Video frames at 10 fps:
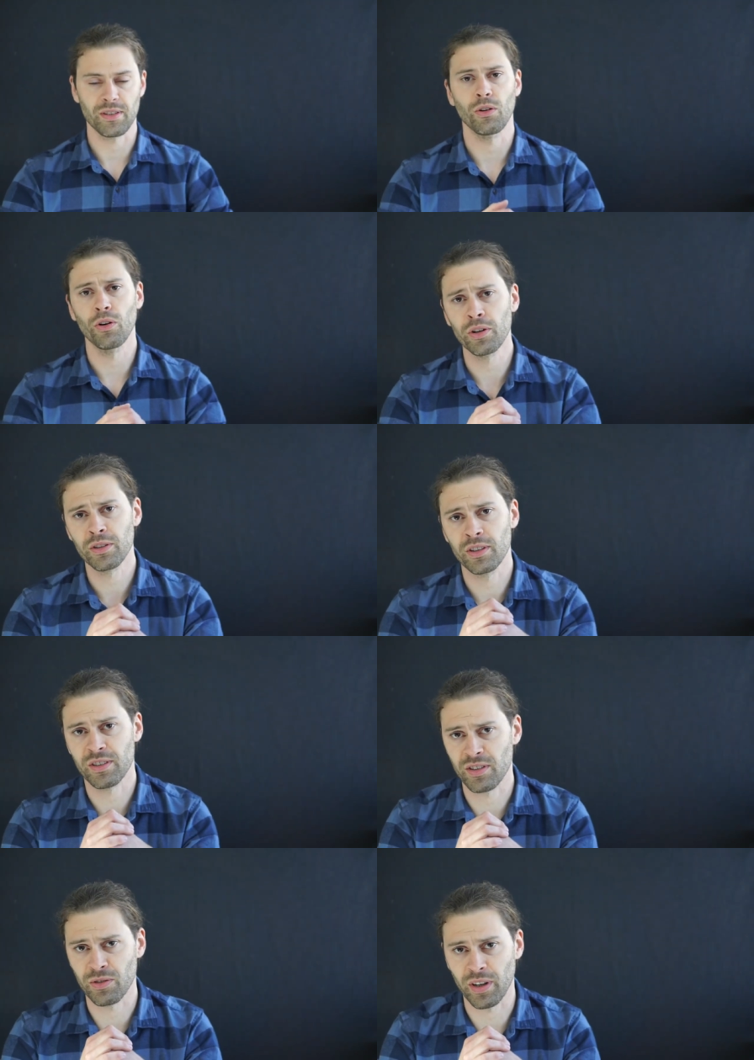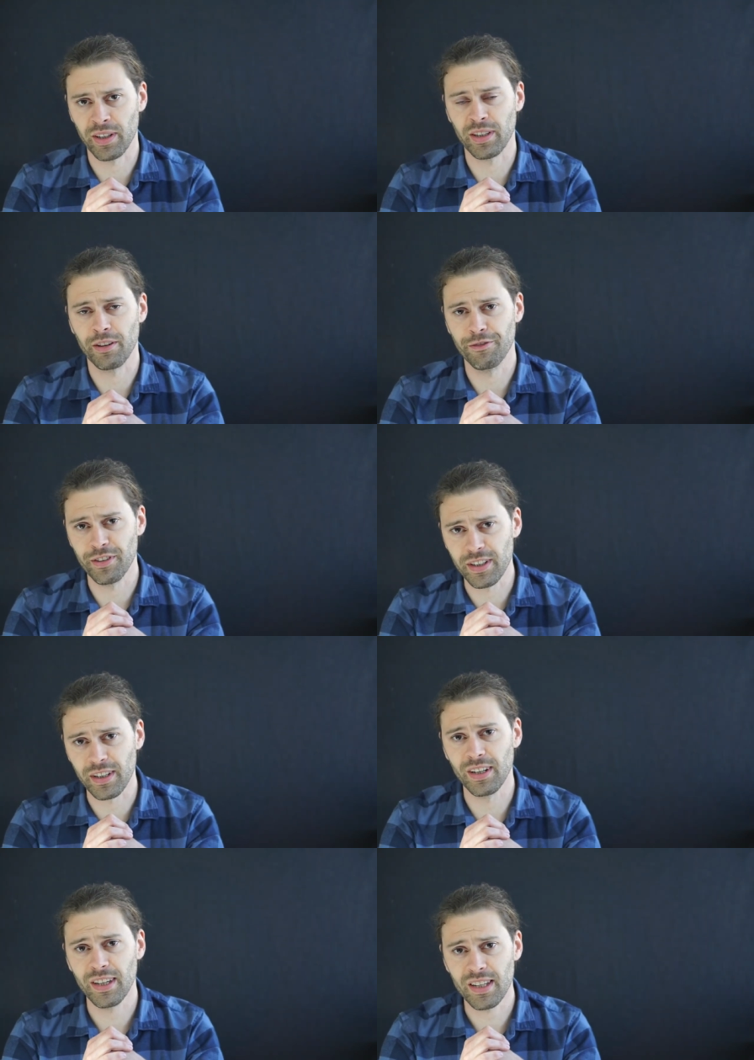Auch heute ist es noch einer, der viel
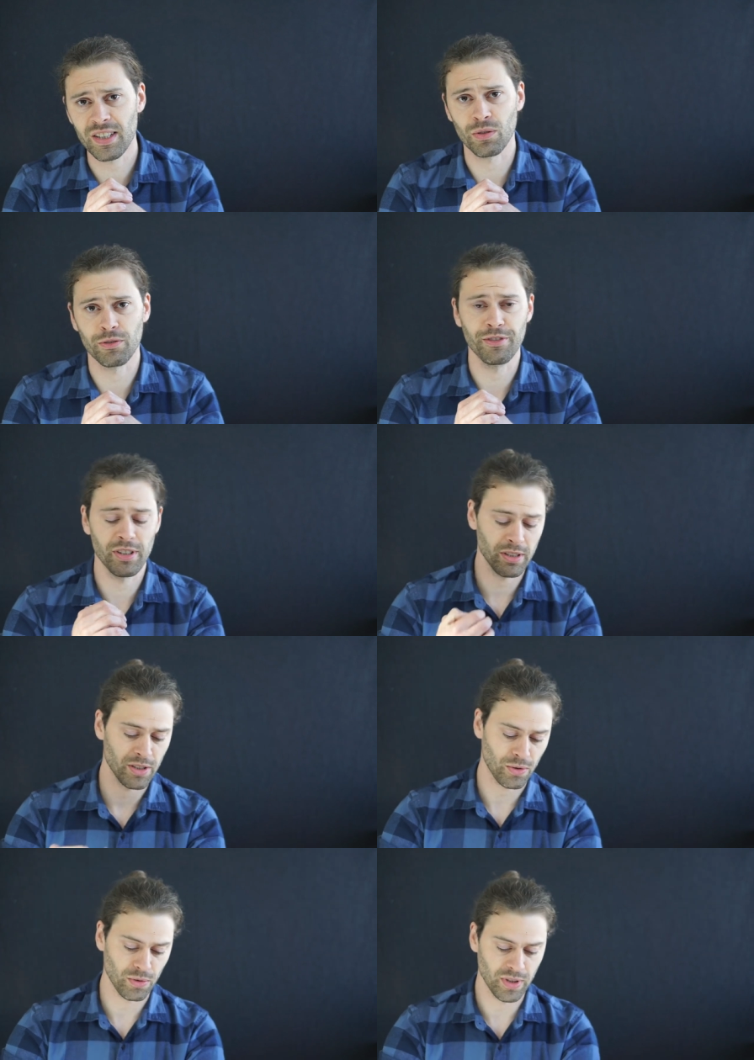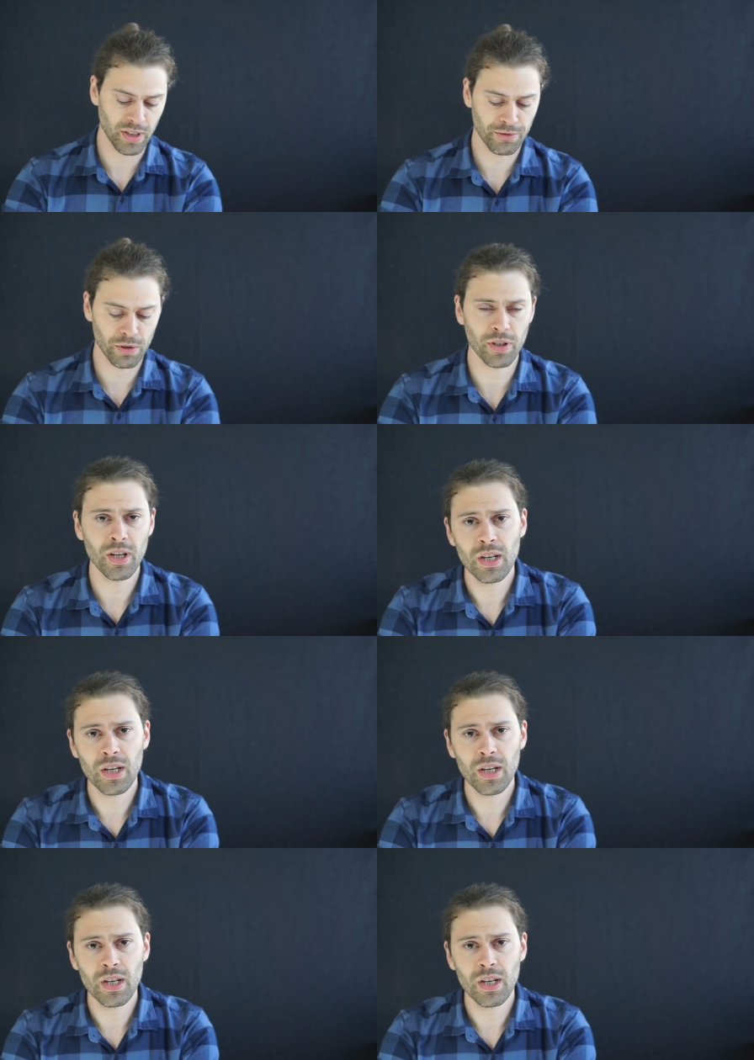gelesen und viel diskutiert wird